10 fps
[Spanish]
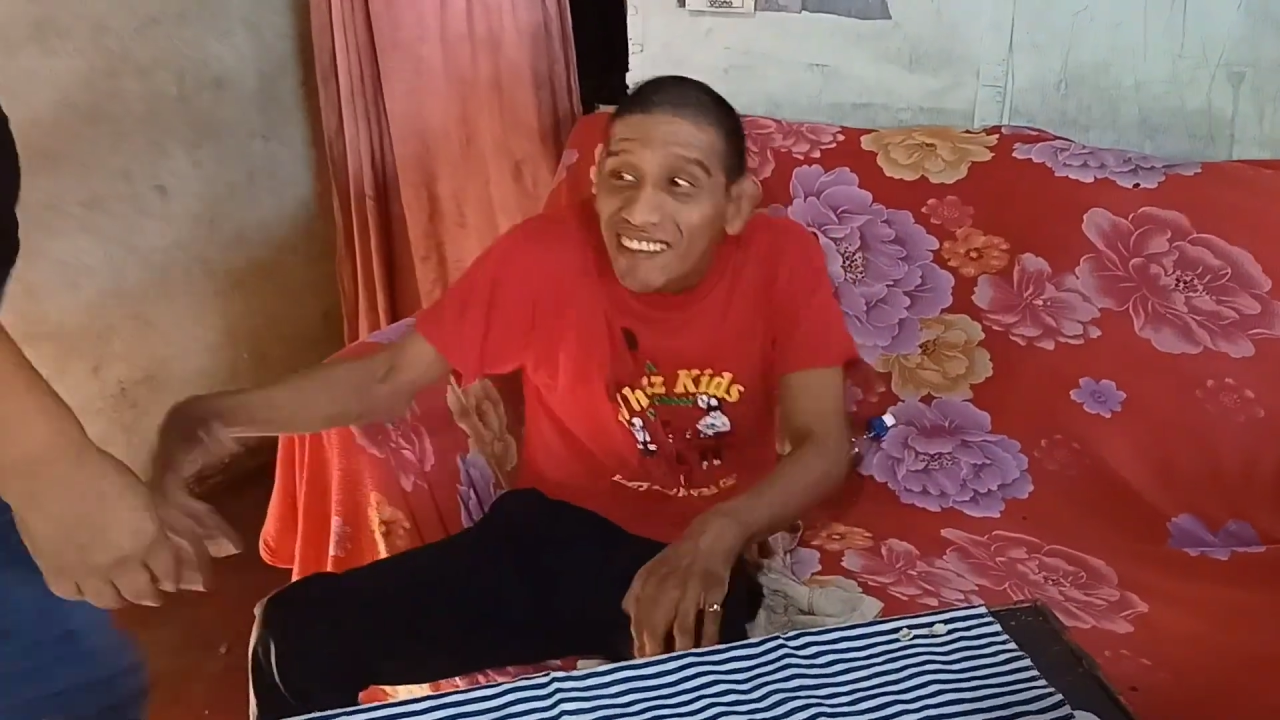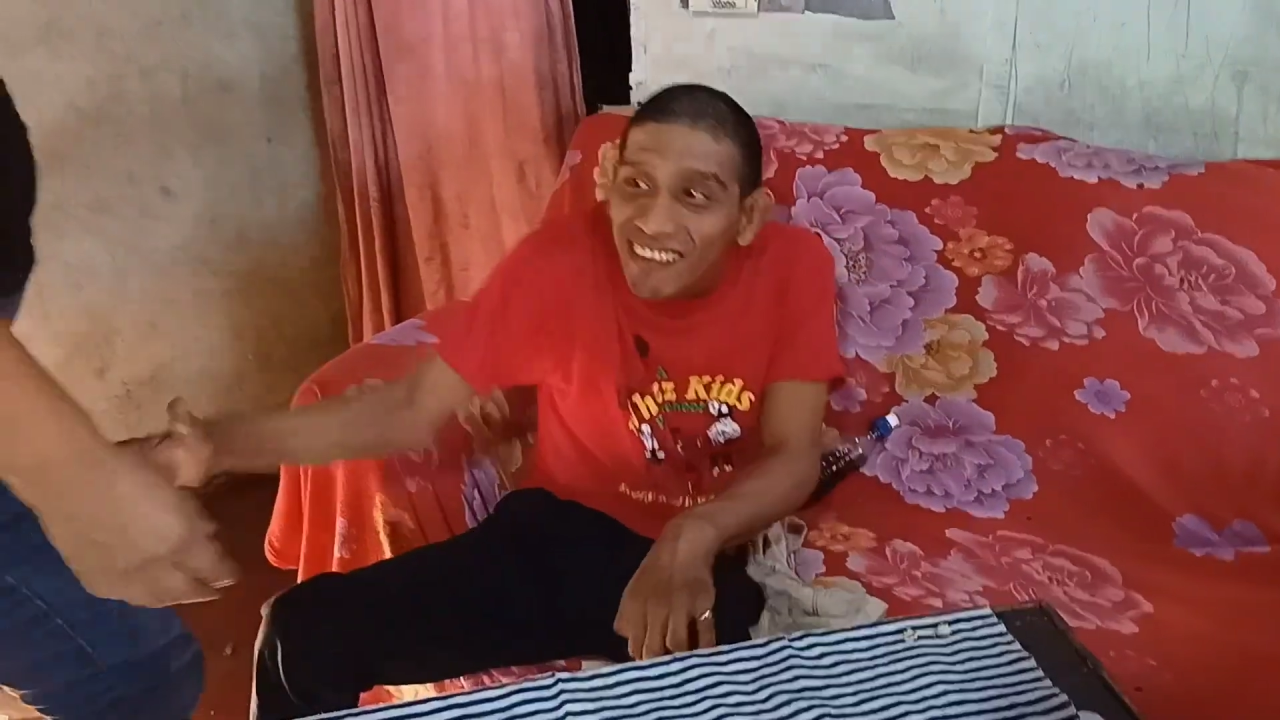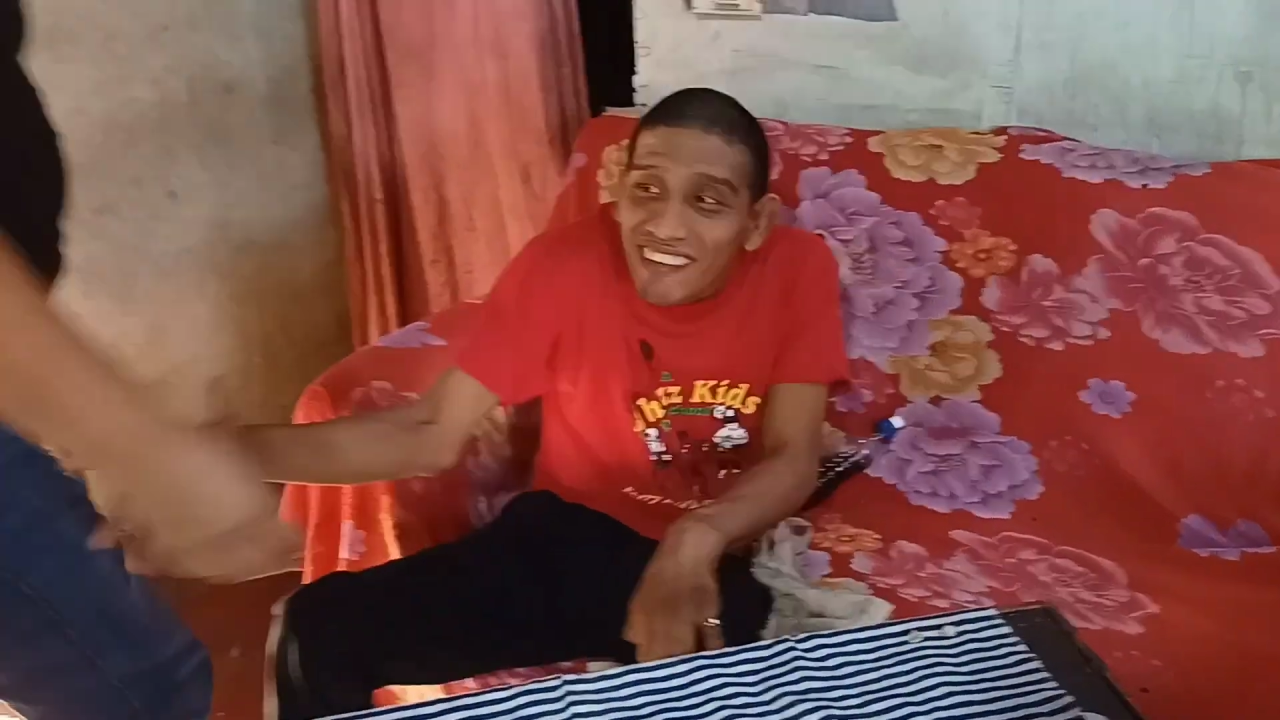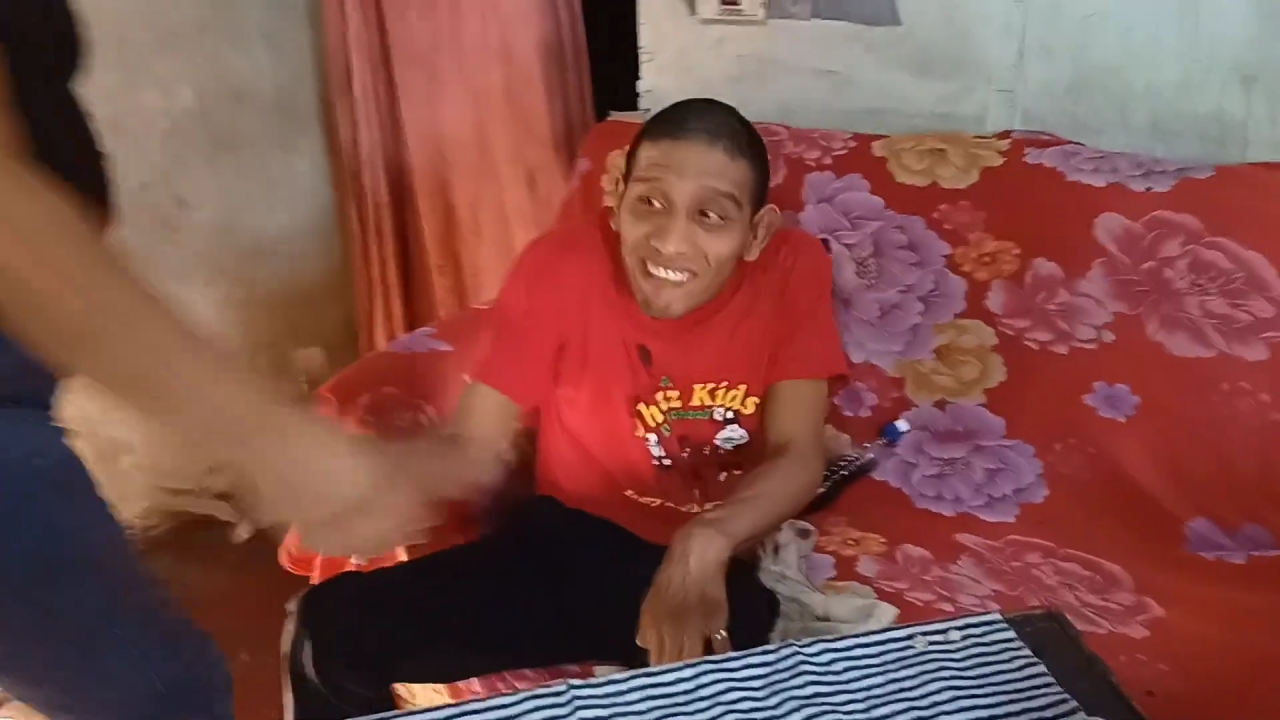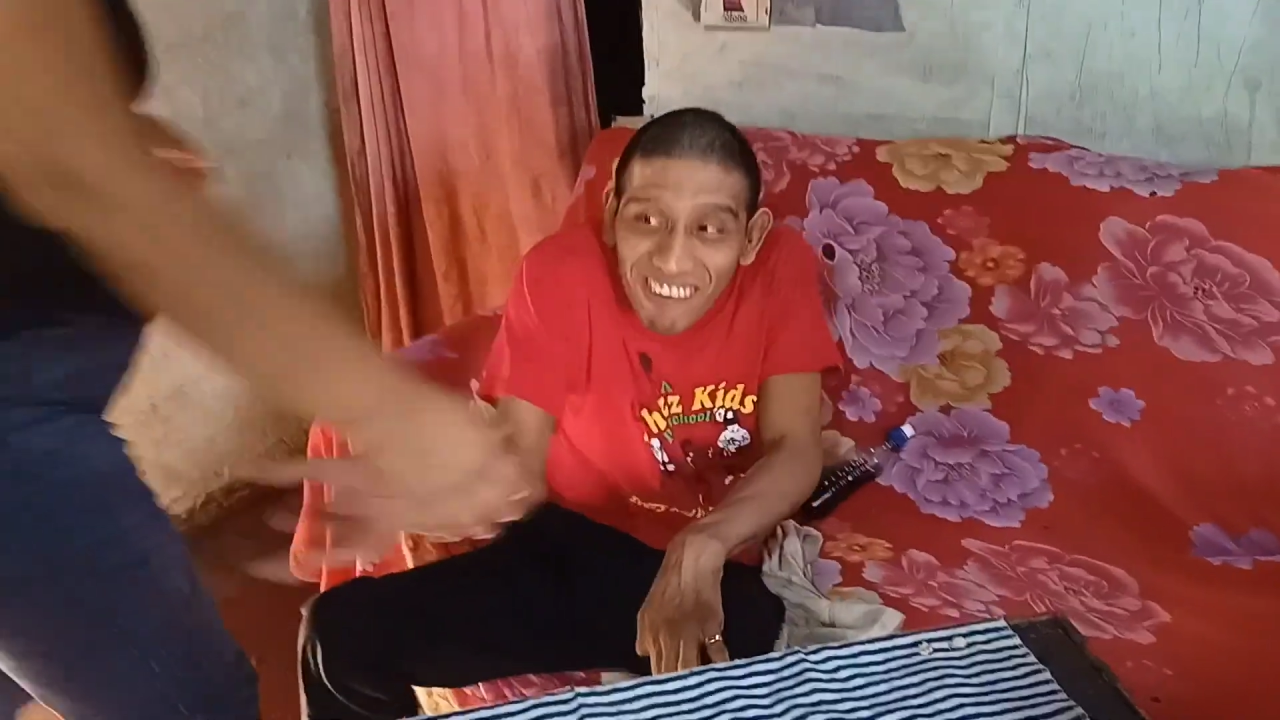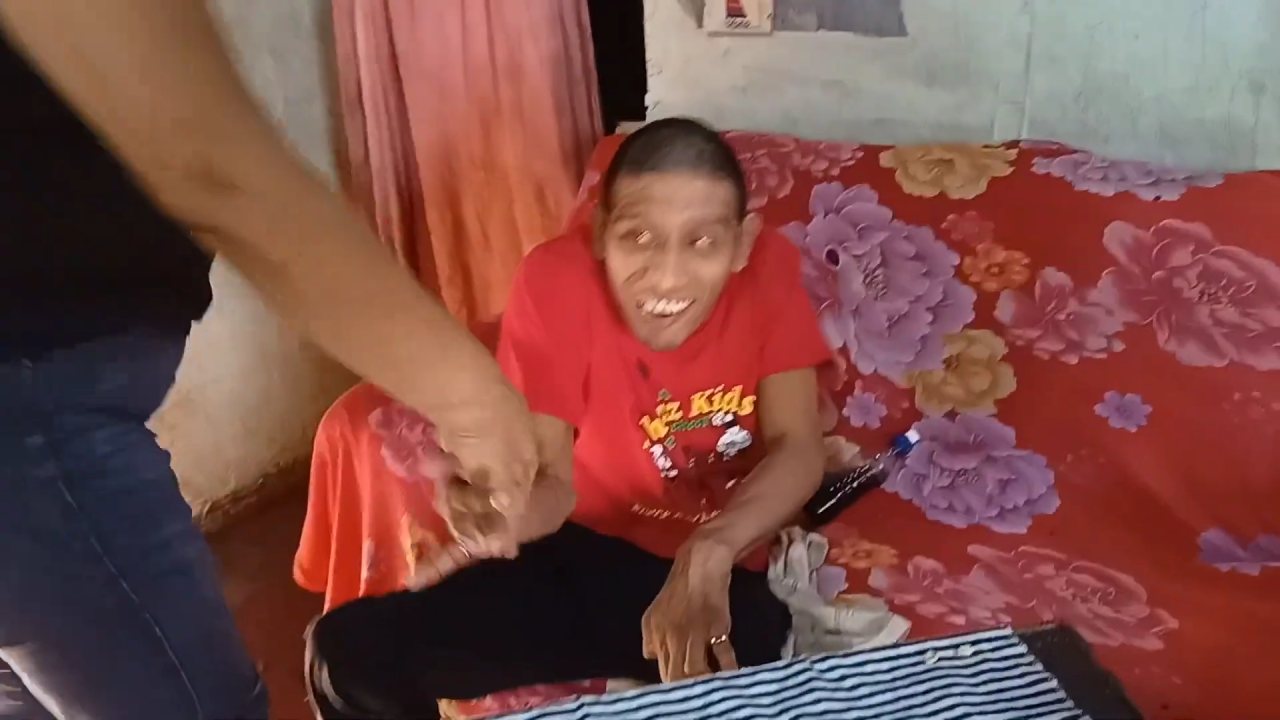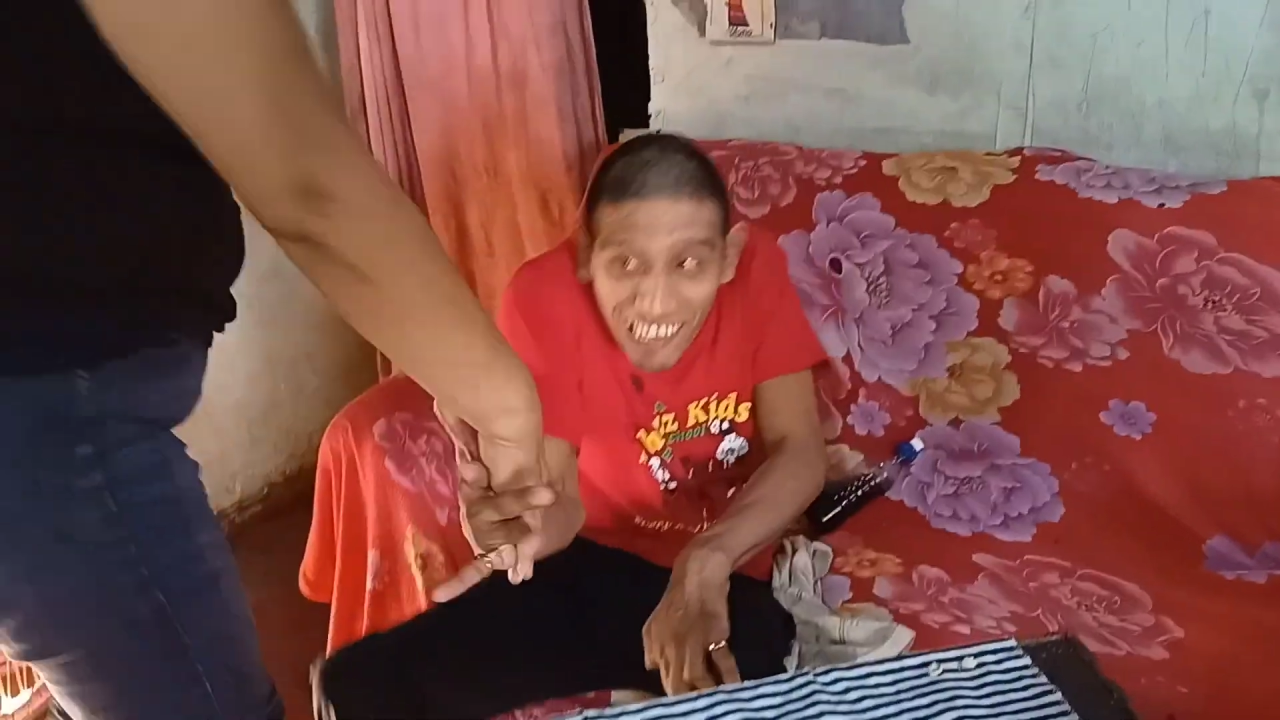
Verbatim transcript: con